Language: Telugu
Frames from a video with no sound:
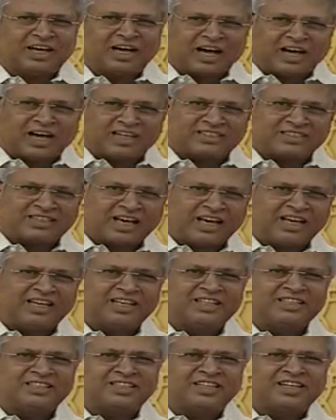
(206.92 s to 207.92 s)
ఆ స్థాయి
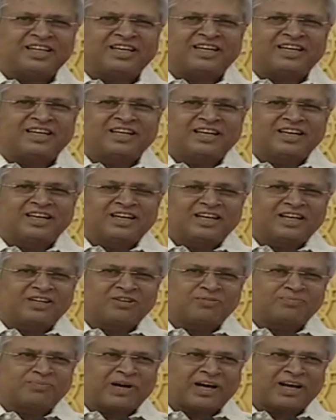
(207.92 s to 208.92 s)
నుంచి
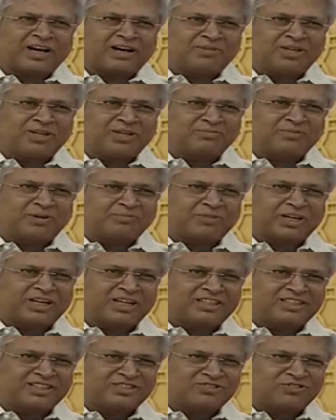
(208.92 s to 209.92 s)
నన్ను పార్లమెంట్
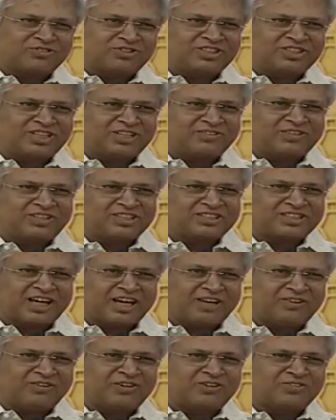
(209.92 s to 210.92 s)
మెంబర్గా తీసుకొచ్చేటువంటి
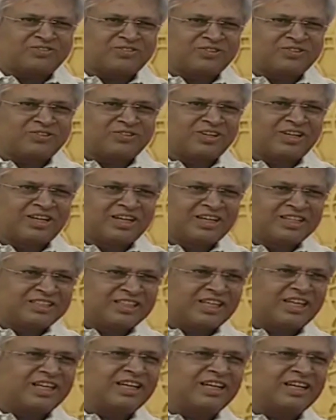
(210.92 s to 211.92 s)
స్థాయి వరకు
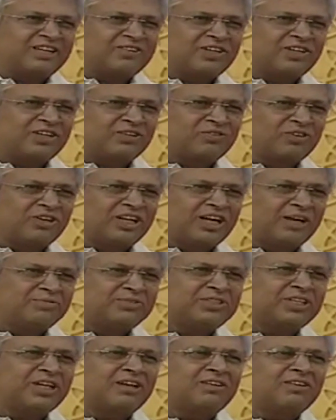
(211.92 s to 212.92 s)
జరిగినటువంటి కొన్ని
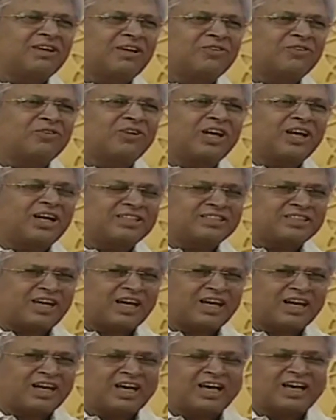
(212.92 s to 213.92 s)
అంశాలు అవి కూడా
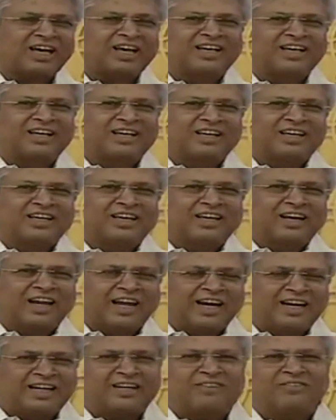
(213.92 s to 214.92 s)
చాలా
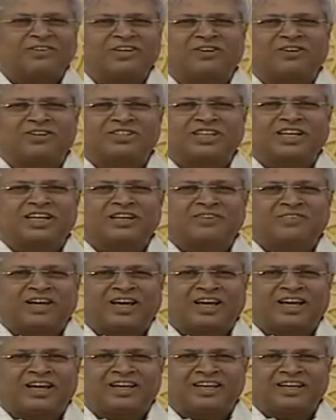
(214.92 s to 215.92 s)
లైటర్ వీన్లో జరిగినవే
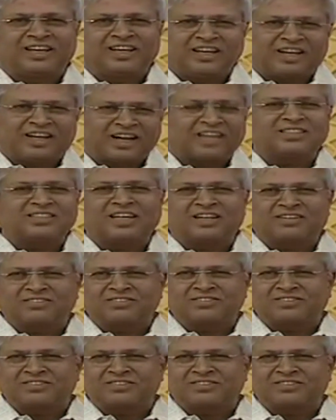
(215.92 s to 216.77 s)
రాశాను